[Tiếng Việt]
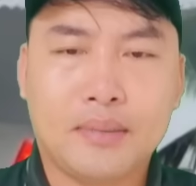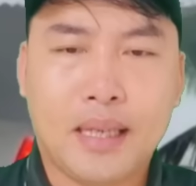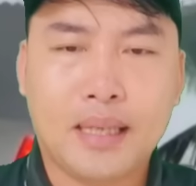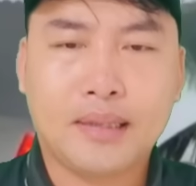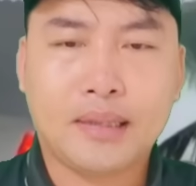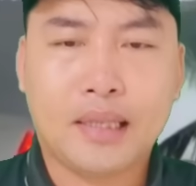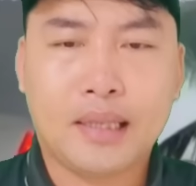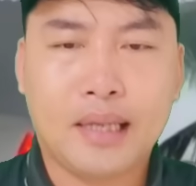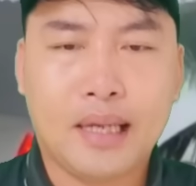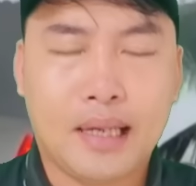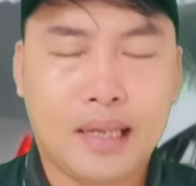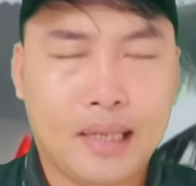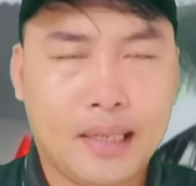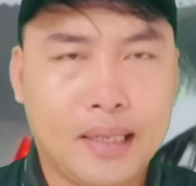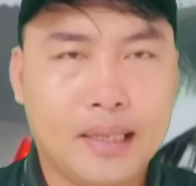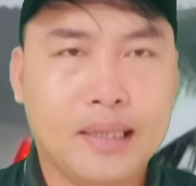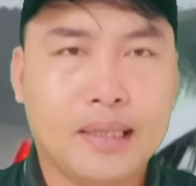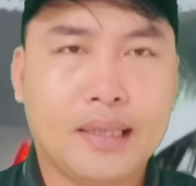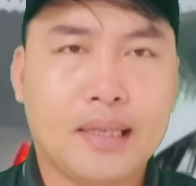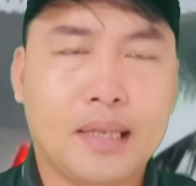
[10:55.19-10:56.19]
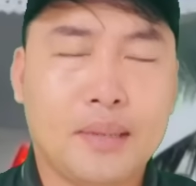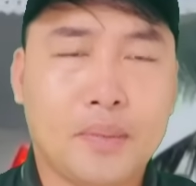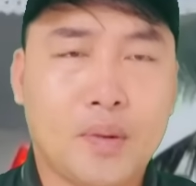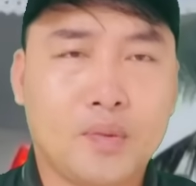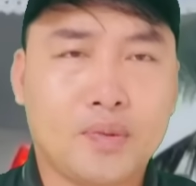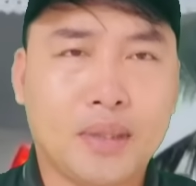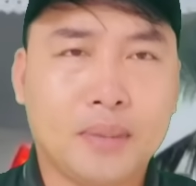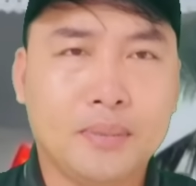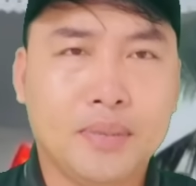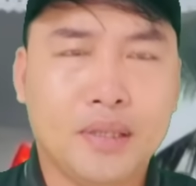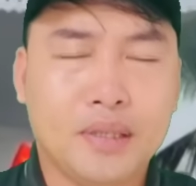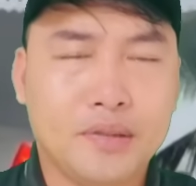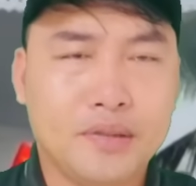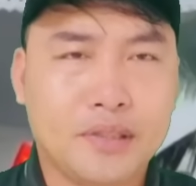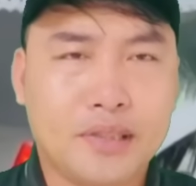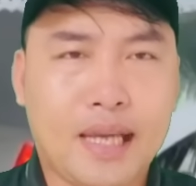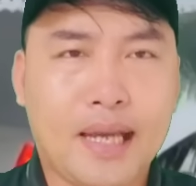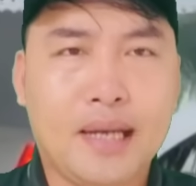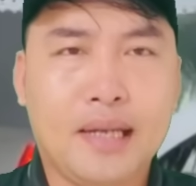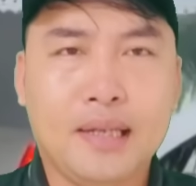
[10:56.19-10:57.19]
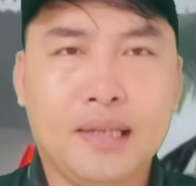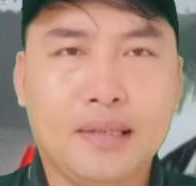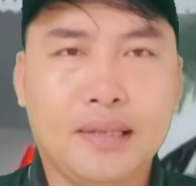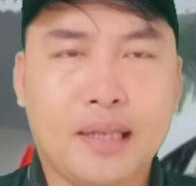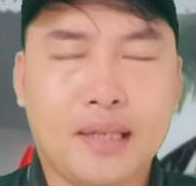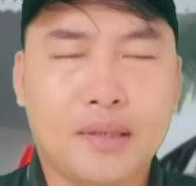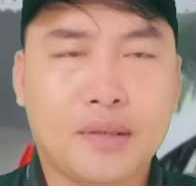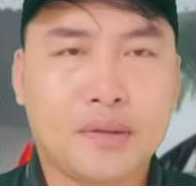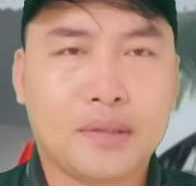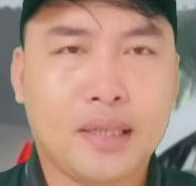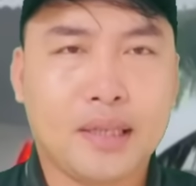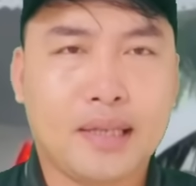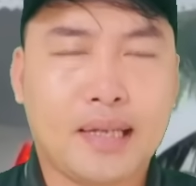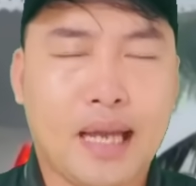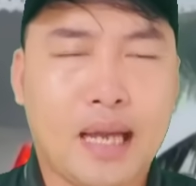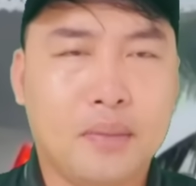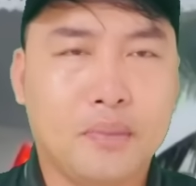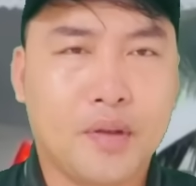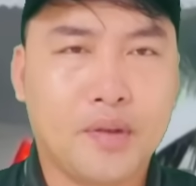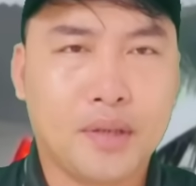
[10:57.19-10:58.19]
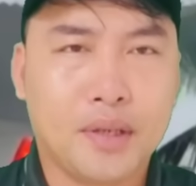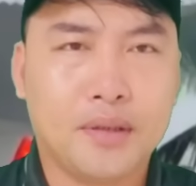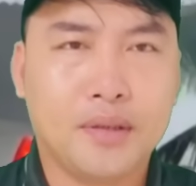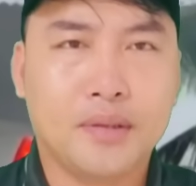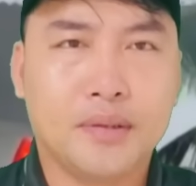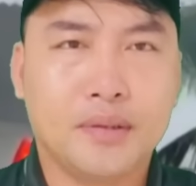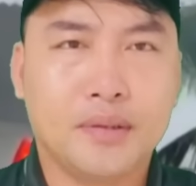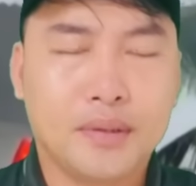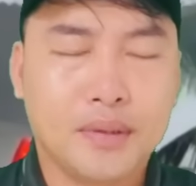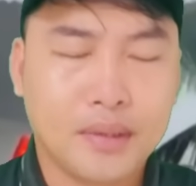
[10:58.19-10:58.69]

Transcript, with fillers: bản thân hàng ly là một tấm gương sáng dành cho tất cả mọi người